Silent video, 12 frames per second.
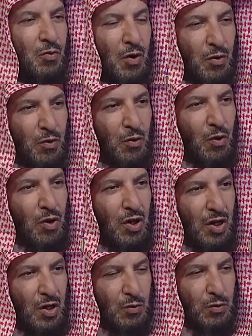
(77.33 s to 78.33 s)
والذل
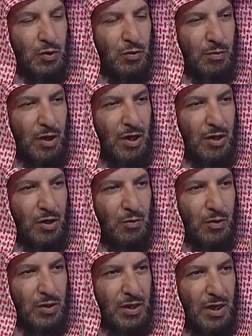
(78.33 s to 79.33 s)
له سبحانه
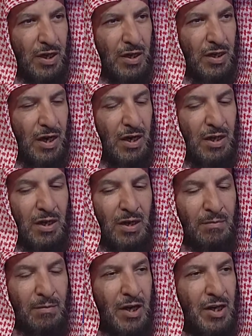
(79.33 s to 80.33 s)
وتعالى
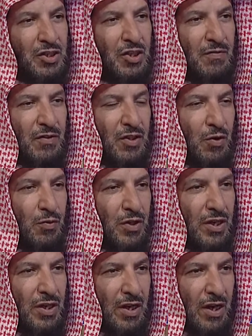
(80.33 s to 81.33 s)
ما ليس في
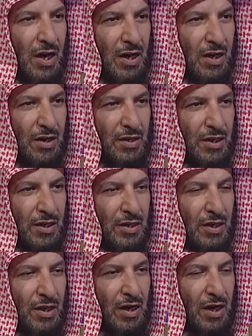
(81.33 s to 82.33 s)
توكيل
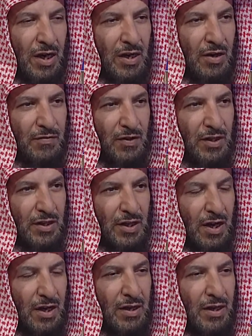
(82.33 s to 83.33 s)
الآخرين على
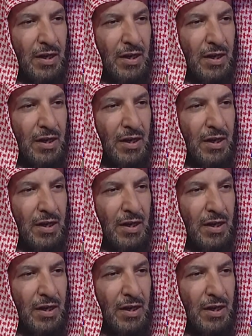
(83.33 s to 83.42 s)
فعلها